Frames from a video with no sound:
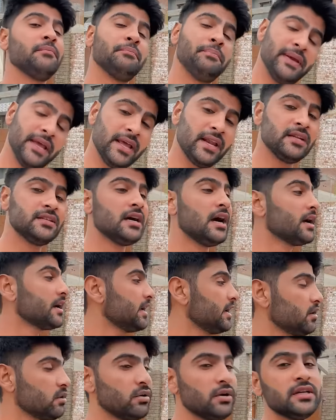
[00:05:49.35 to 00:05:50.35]
फिर जाके
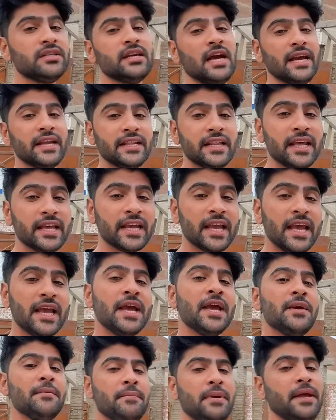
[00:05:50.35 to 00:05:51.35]
इनको डिज़ाइन देंगे
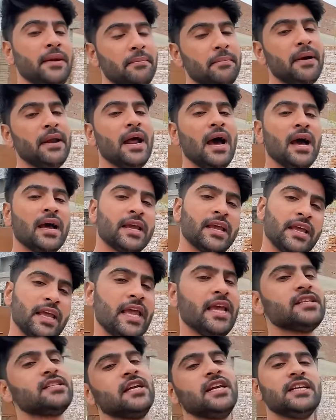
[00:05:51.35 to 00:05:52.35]
फिर बना के
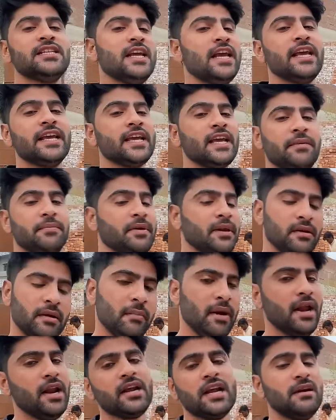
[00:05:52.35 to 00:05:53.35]
ये चले जाएंगे फिर
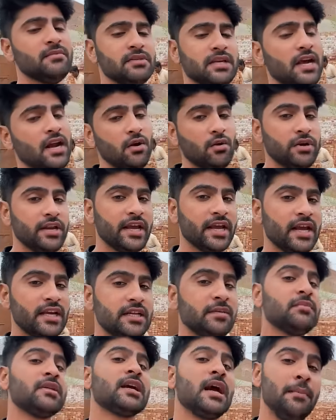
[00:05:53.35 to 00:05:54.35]
हमारा काम सारा हो जाएगा
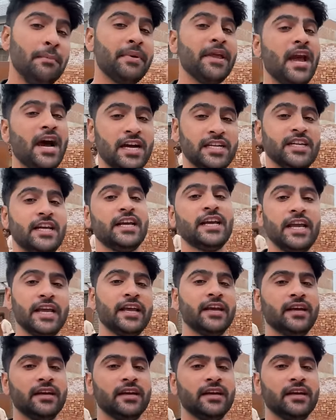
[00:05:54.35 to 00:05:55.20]
जब तक हम भी आ जाएंगे